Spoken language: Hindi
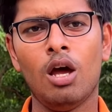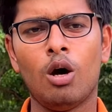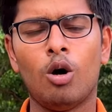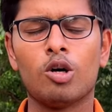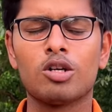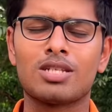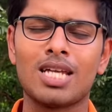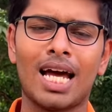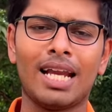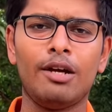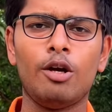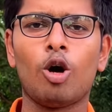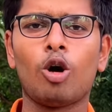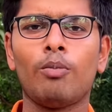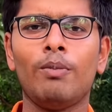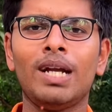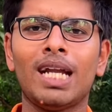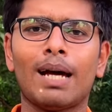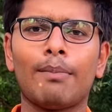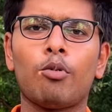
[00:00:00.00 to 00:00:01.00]
और सारी
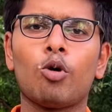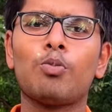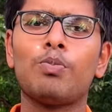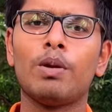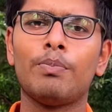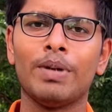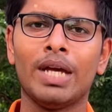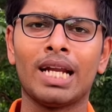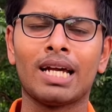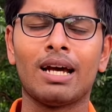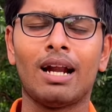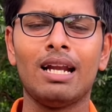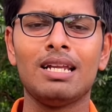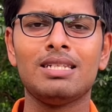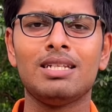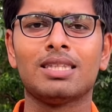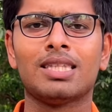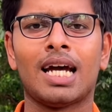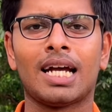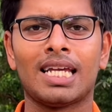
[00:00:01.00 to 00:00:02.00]
डॉक्यूमेंट आप लोग प्रिपेयर कर
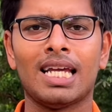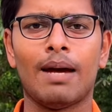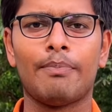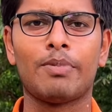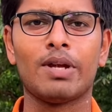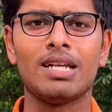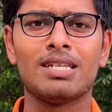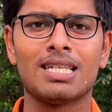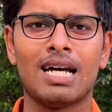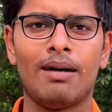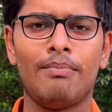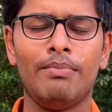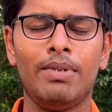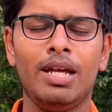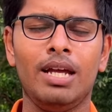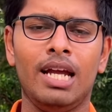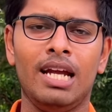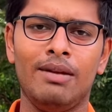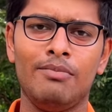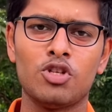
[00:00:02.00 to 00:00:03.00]
लीजिए ताकि आपके एग्जाम
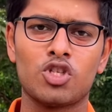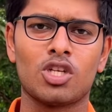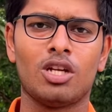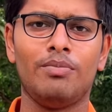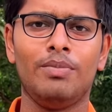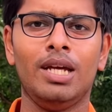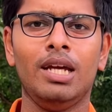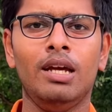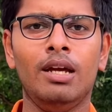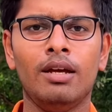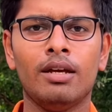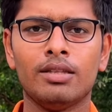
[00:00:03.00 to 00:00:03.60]
में एडमिशन में